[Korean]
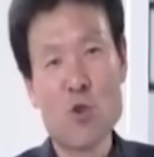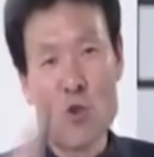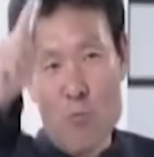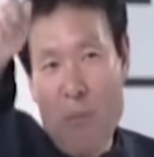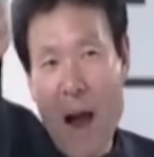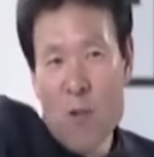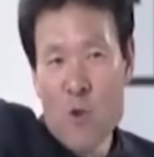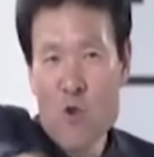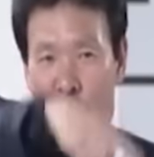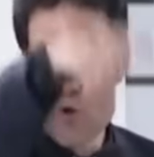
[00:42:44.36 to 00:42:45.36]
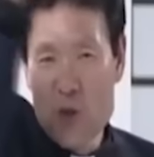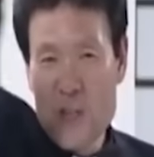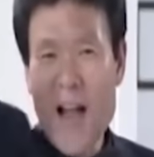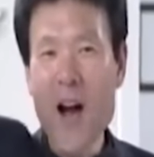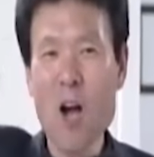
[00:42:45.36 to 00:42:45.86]
만주
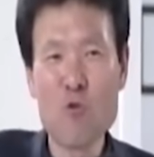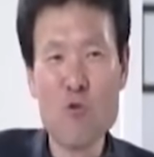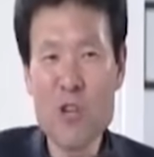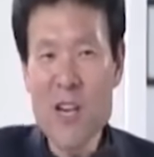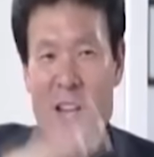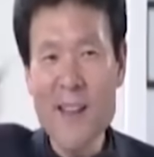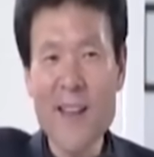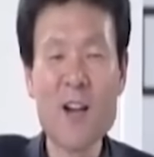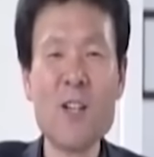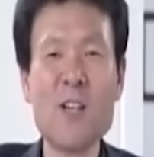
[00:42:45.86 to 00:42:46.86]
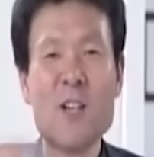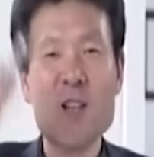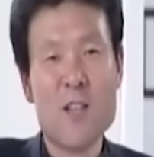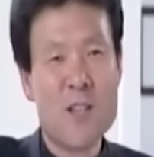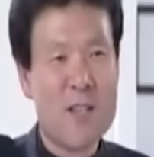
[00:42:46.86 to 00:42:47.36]
땅하고 우리나라 땅을
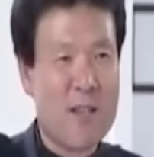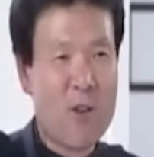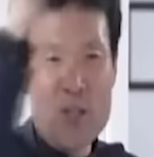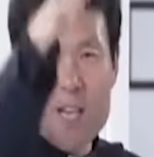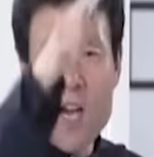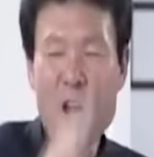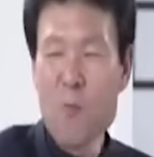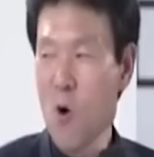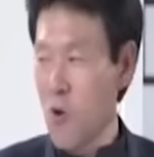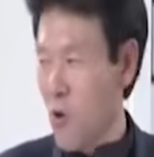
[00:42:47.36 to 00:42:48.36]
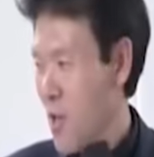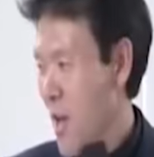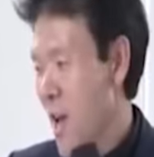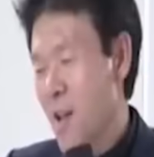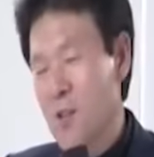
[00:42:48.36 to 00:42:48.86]
러시아가 먹을
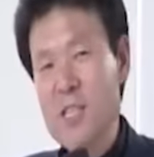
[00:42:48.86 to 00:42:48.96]
거냐,